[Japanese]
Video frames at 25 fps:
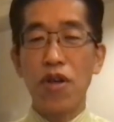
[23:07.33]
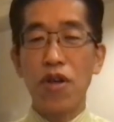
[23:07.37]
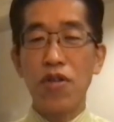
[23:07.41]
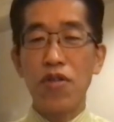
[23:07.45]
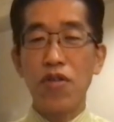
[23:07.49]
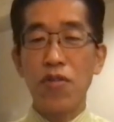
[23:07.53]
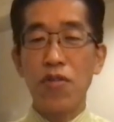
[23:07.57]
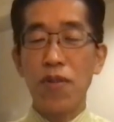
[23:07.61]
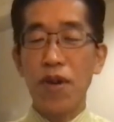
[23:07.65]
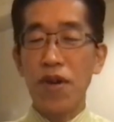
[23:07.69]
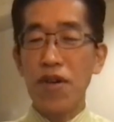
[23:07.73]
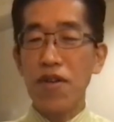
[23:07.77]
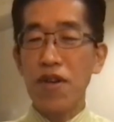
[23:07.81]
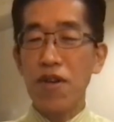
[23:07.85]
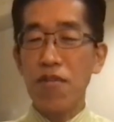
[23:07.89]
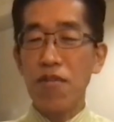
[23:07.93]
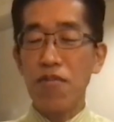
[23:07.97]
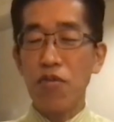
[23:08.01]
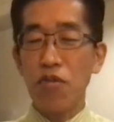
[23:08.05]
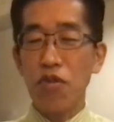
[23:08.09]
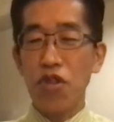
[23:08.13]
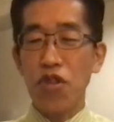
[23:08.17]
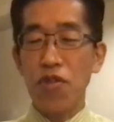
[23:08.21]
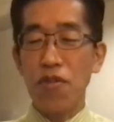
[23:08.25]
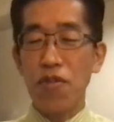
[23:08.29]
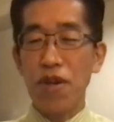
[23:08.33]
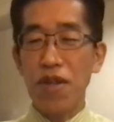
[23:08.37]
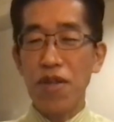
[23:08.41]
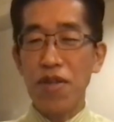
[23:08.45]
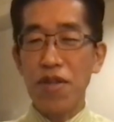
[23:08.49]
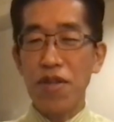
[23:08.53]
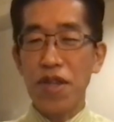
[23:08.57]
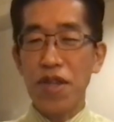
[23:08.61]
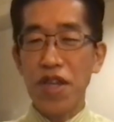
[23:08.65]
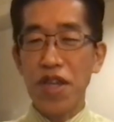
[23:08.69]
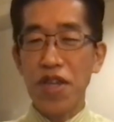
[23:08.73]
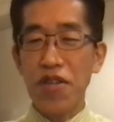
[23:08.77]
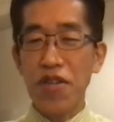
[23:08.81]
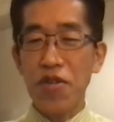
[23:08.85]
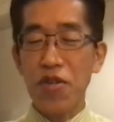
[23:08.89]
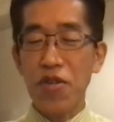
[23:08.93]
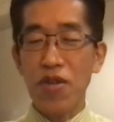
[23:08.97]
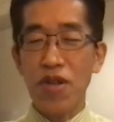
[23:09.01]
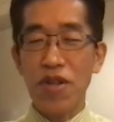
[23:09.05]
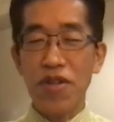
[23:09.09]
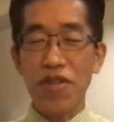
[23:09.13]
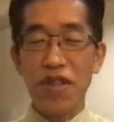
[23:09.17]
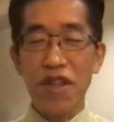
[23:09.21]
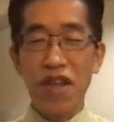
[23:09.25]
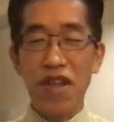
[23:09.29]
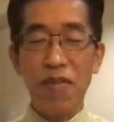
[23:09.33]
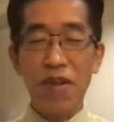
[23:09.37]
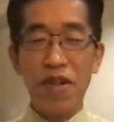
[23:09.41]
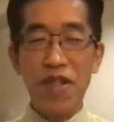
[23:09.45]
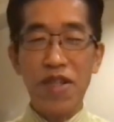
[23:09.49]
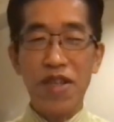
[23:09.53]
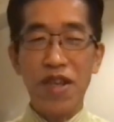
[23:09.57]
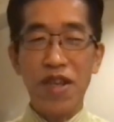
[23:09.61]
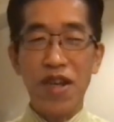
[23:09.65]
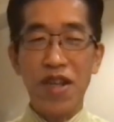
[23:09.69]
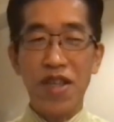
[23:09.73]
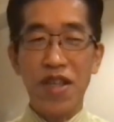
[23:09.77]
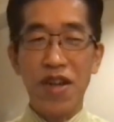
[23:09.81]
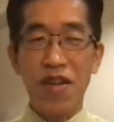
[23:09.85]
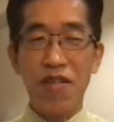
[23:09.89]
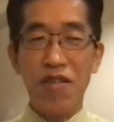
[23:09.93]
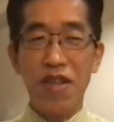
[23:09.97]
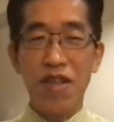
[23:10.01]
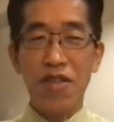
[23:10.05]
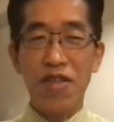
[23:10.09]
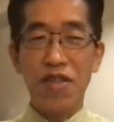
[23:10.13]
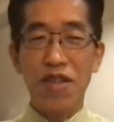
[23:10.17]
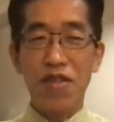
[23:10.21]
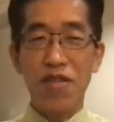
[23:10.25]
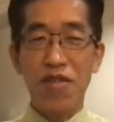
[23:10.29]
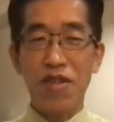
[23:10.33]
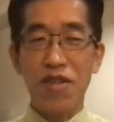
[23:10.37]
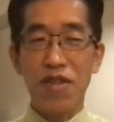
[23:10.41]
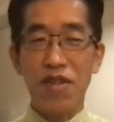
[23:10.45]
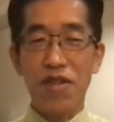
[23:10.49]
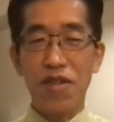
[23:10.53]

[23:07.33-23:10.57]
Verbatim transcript: そのバックアップを一番できる人だった甘利さんがいなくなったとは、